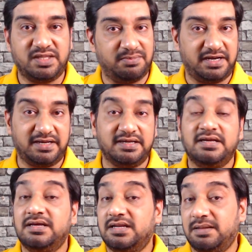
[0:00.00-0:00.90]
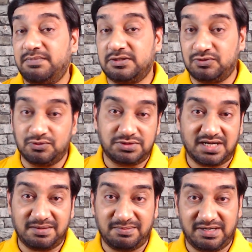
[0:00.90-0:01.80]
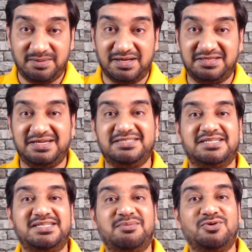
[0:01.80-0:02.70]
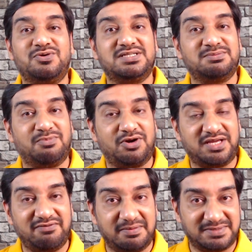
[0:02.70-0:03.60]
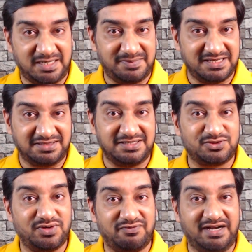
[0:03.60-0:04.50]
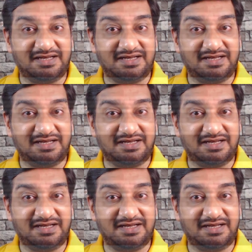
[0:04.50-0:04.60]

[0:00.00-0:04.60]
नंबर एक नंबर दूसरा बड़ी बात है कि जैसे हम लोग इस बॉट की वेबसाइट पर जाते हैं इसको इन्वाइट